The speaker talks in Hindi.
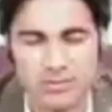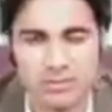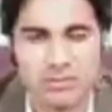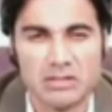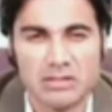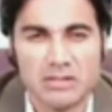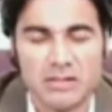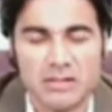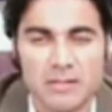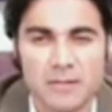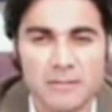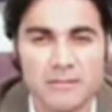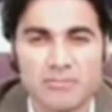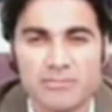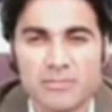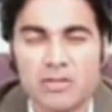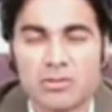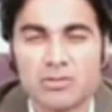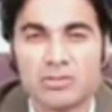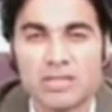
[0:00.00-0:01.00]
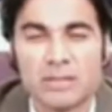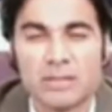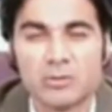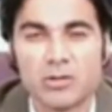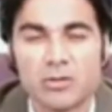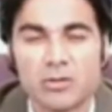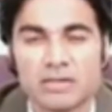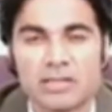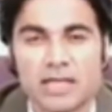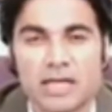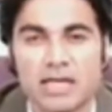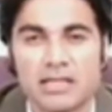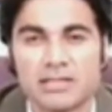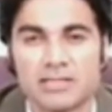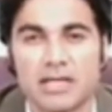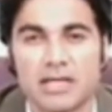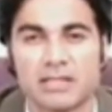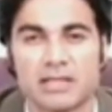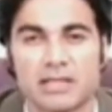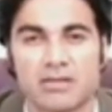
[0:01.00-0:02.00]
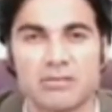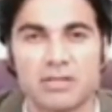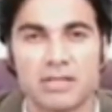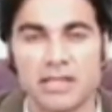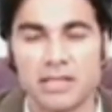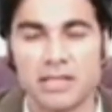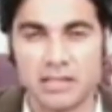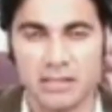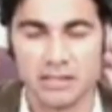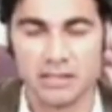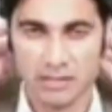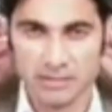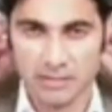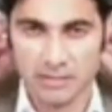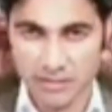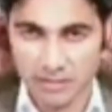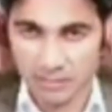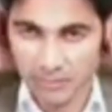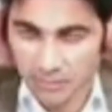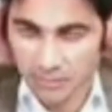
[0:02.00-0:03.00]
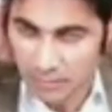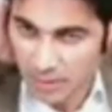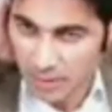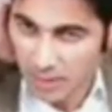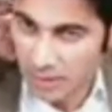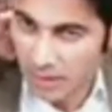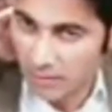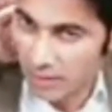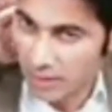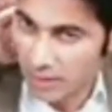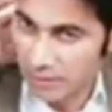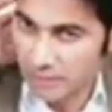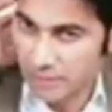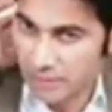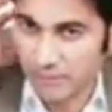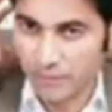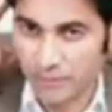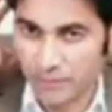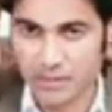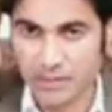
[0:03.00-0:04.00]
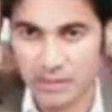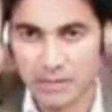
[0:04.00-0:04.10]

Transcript: आमीन मैं उन सबको बताना चाहता हूं कि मेरी गवाही